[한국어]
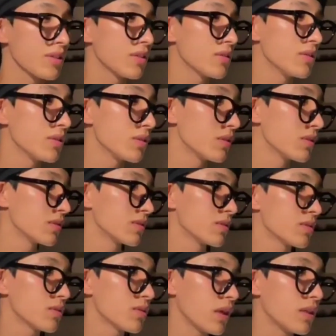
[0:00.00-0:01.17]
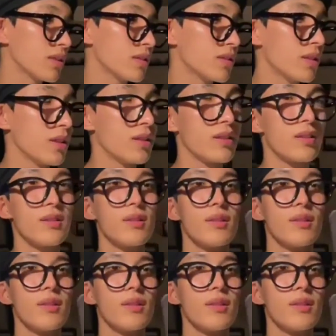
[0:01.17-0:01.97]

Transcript: 그래서 이걸 쓰고 다니는데